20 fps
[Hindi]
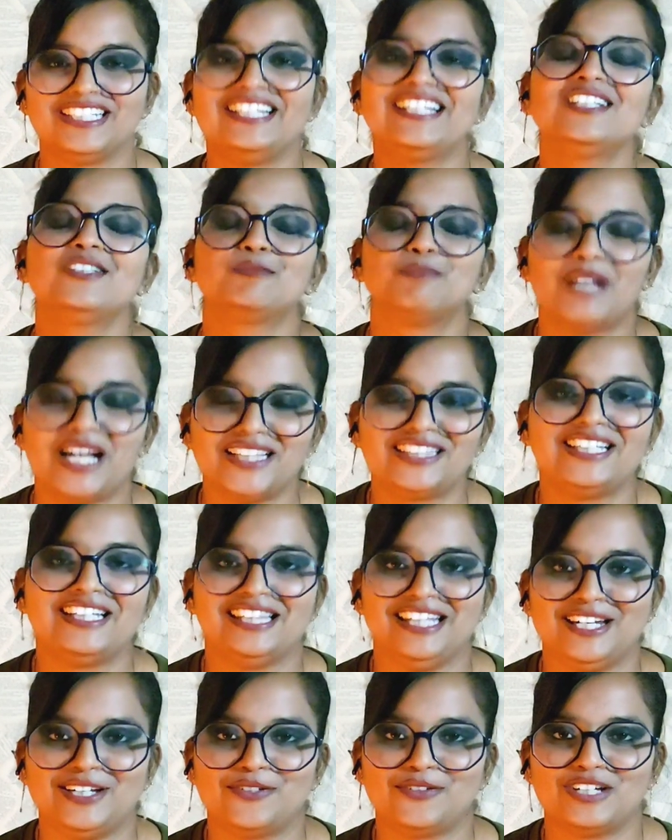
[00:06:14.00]
किस बात के
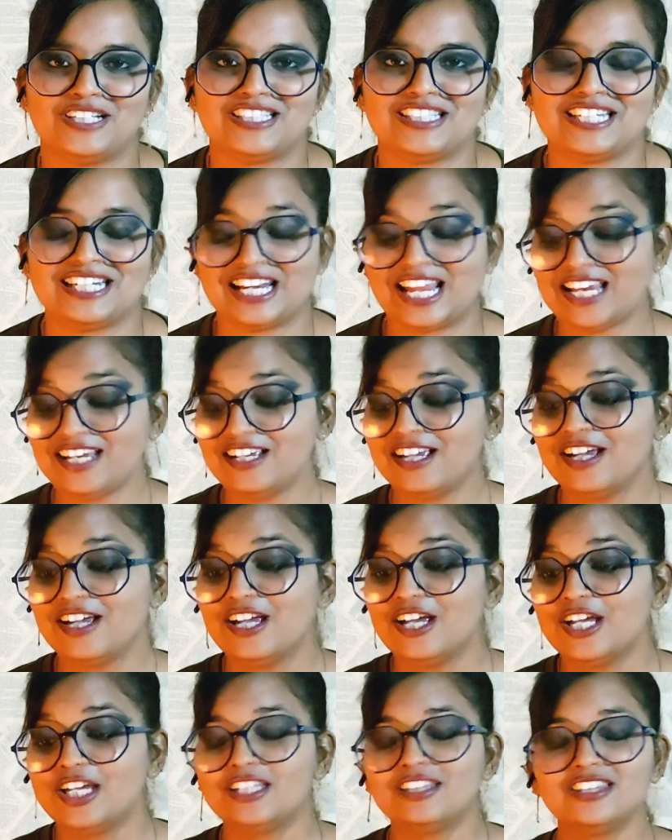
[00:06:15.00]
देशवासी लाइक
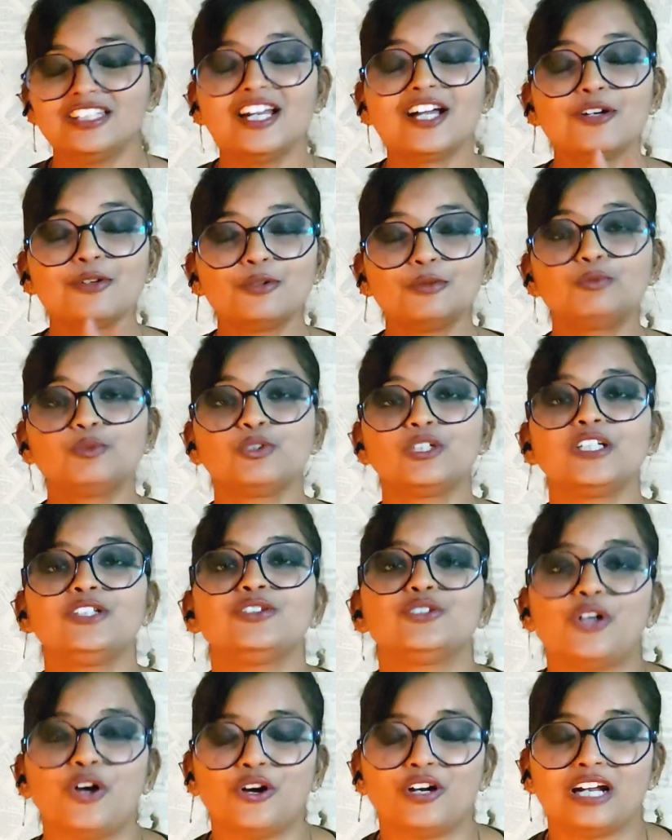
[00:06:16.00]
like, इतना खूबसूरत
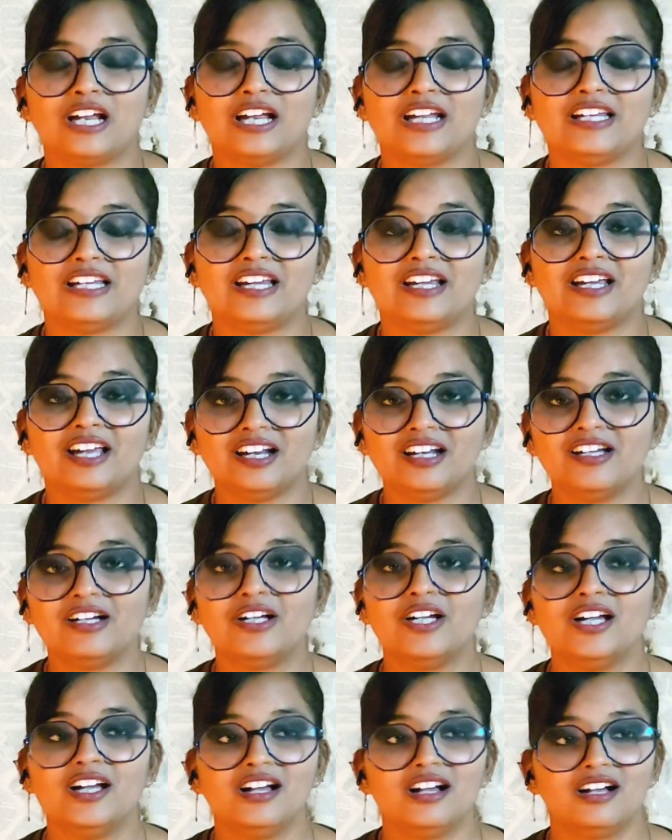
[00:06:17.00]
सॉन्ग है ये है ना
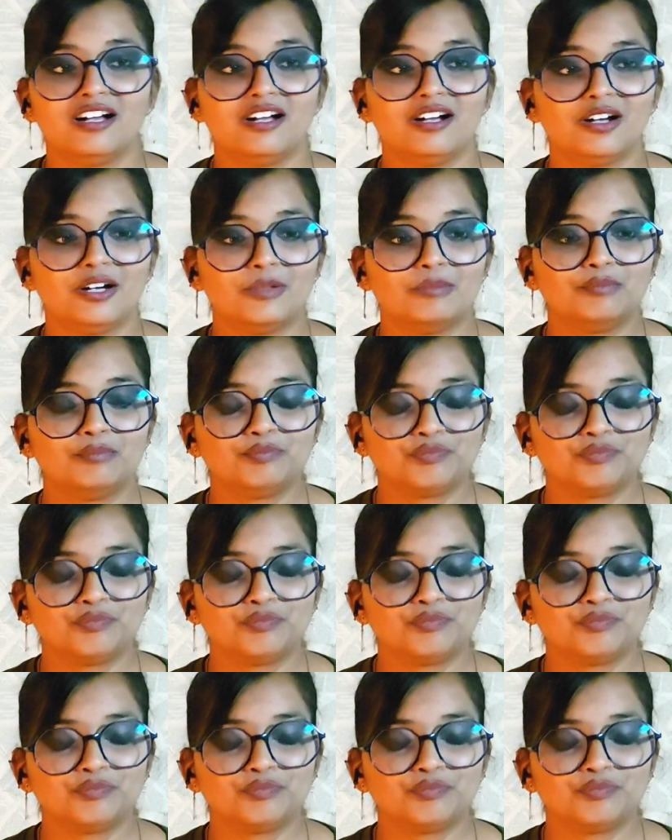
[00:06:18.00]
आ,